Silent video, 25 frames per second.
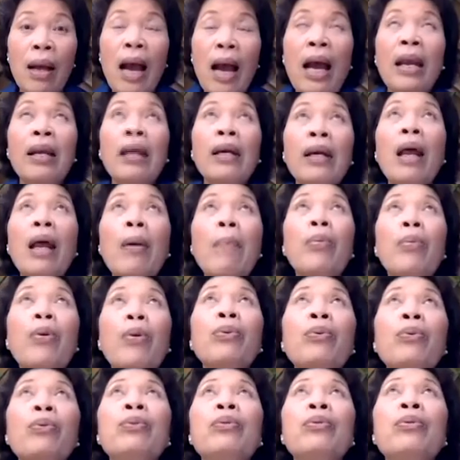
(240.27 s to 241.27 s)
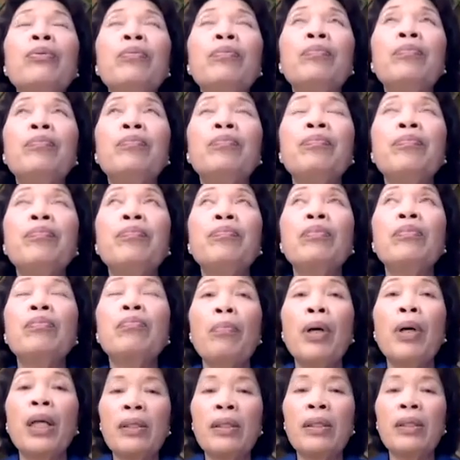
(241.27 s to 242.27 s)
การรับรู้
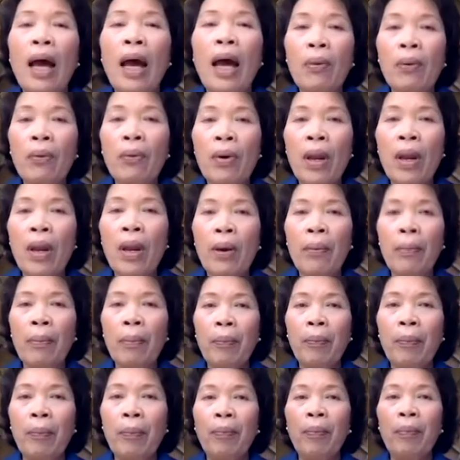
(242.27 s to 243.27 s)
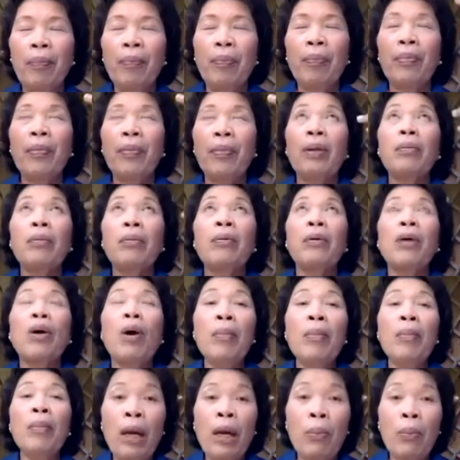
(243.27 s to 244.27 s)
ภาษาของเรา ก็
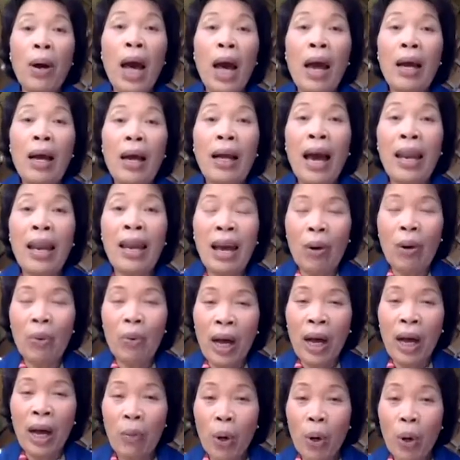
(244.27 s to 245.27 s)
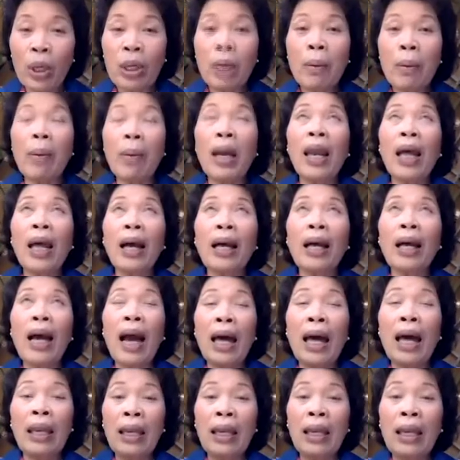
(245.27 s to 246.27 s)
เหมือนกับว่าการเอาเข้าก็คือพลังงา
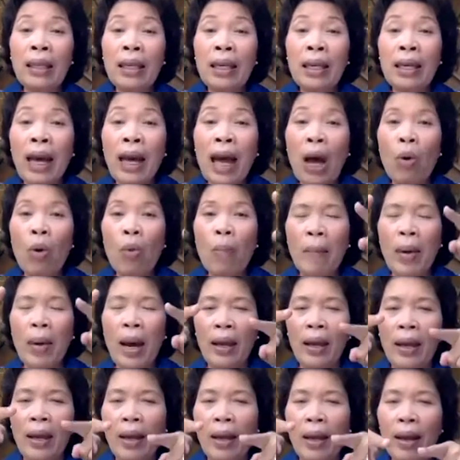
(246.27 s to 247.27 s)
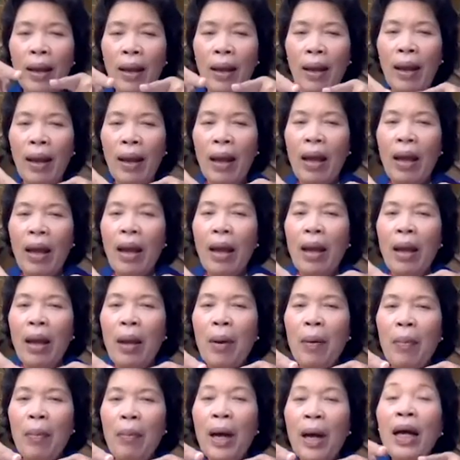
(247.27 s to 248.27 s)
นเนี่ยที่เข้าไป
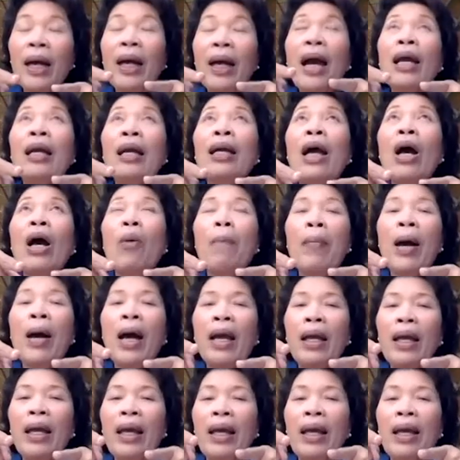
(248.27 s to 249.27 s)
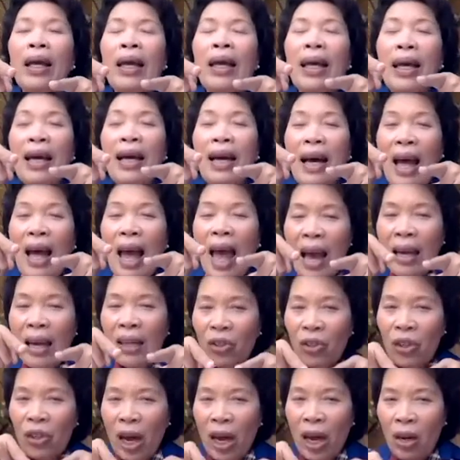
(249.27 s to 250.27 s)
พลังงานเข้าไปแอค
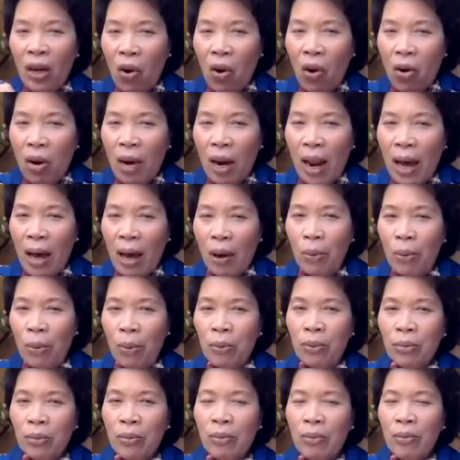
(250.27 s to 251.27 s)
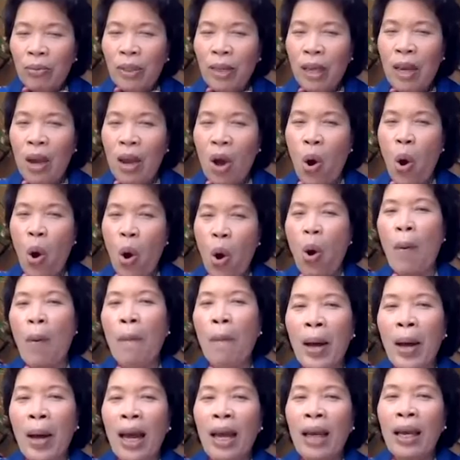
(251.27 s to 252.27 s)
ชั่นของเราที่ออก
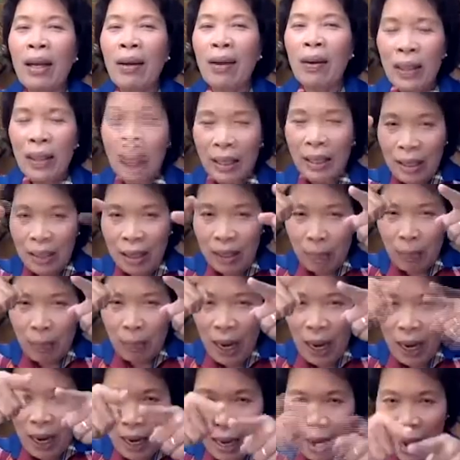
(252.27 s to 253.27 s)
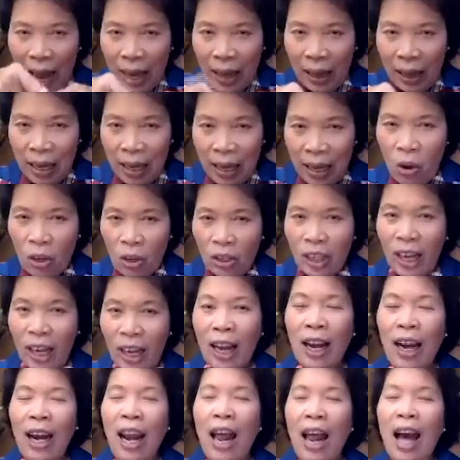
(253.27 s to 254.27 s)
ไปก็คือพลังงานที่ออกจาก
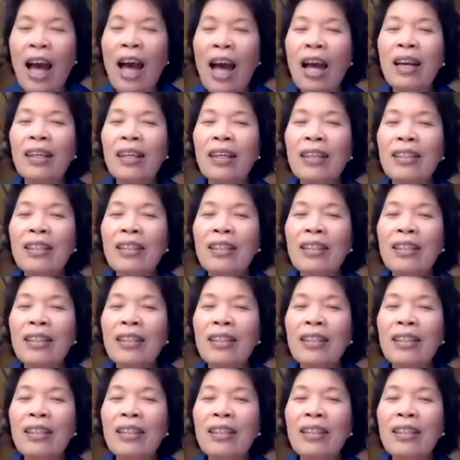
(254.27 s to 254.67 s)
ข้างล่าง